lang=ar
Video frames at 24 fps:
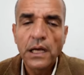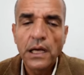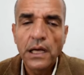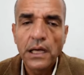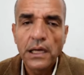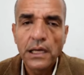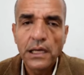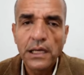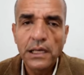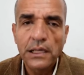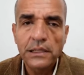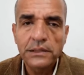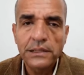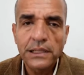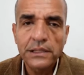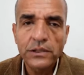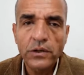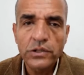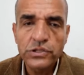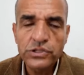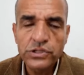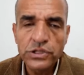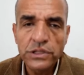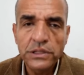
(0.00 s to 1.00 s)

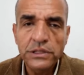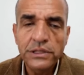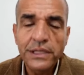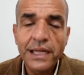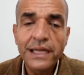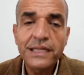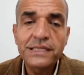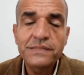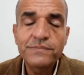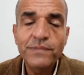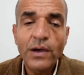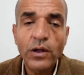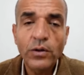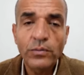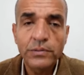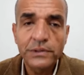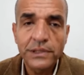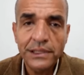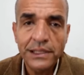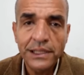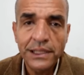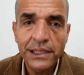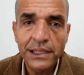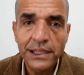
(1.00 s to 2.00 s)
23 ده نسمح له
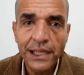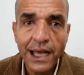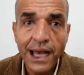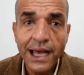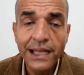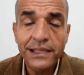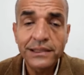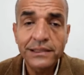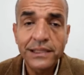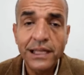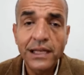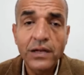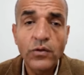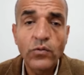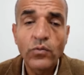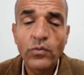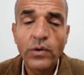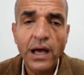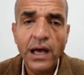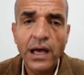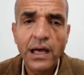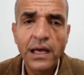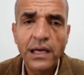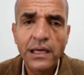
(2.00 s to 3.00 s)
بالتدخين حتى
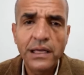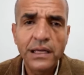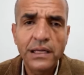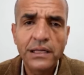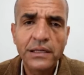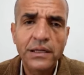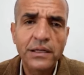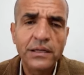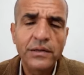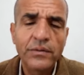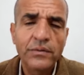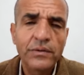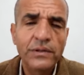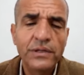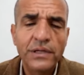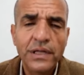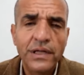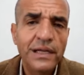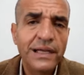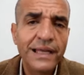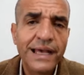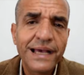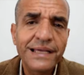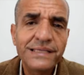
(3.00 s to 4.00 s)
لو آه،
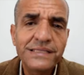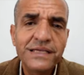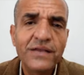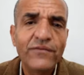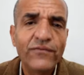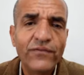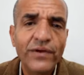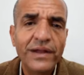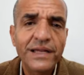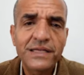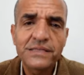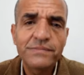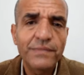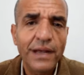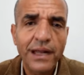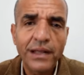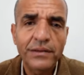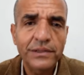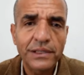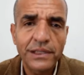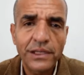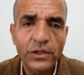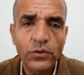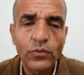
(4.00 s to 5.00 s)
لهذه الفئه نسمح لها
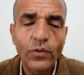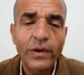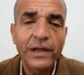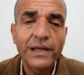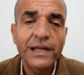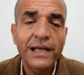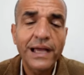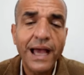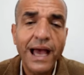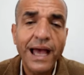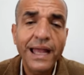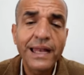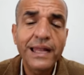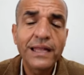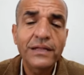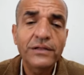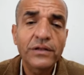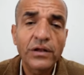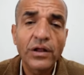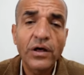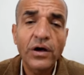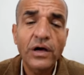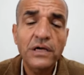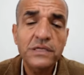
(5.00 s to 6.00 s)
بالتدخين ونجعلها
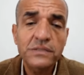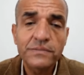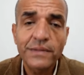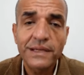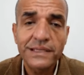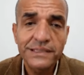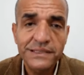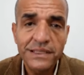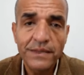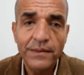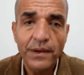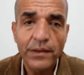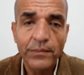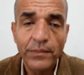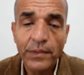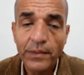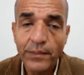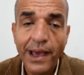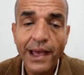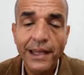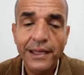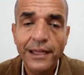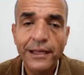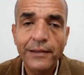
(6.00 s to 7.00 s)
تتناقص مع الزمن
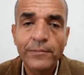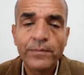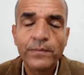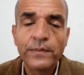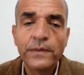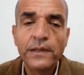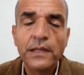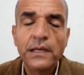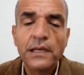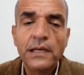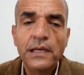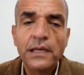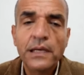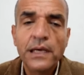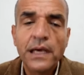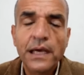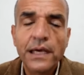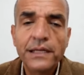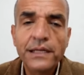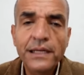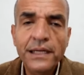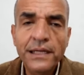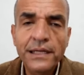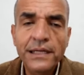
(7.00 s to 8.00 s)
بمعنى
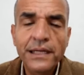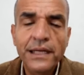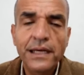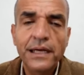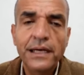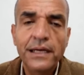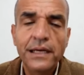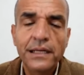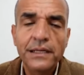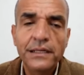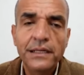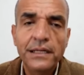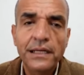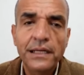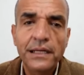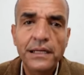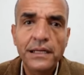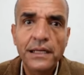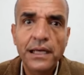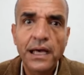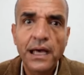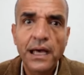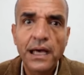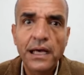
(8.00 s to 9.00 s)
ان احنا
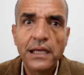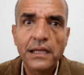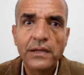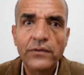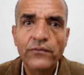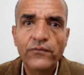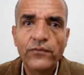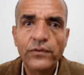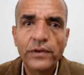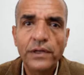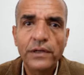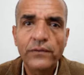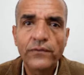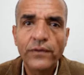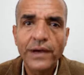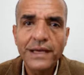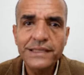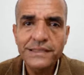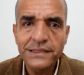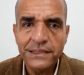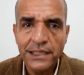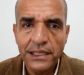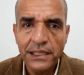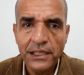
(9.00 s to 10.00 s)
ان في
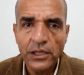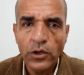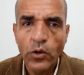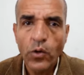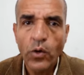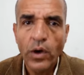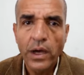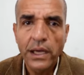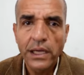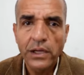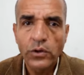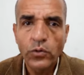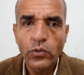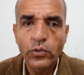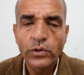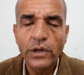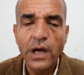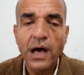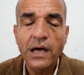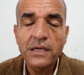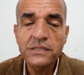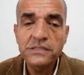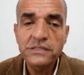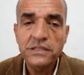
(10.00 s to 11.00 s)
هذا التاريخ هو هيكون
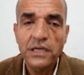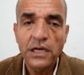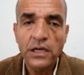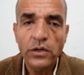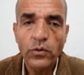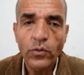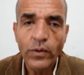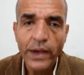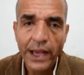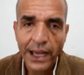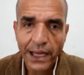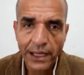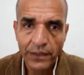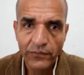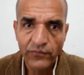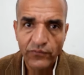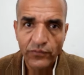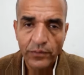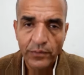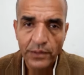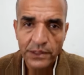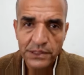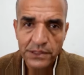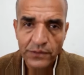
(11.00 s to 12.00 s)
اصغر واحد
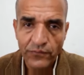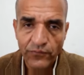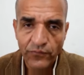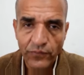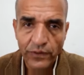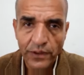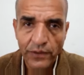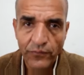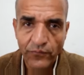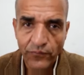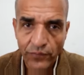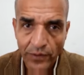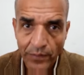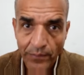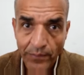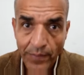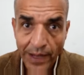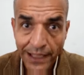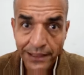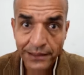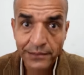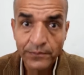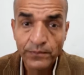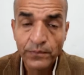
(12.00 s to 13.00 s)
في في, في
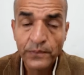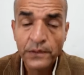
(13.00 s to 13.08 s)
البلد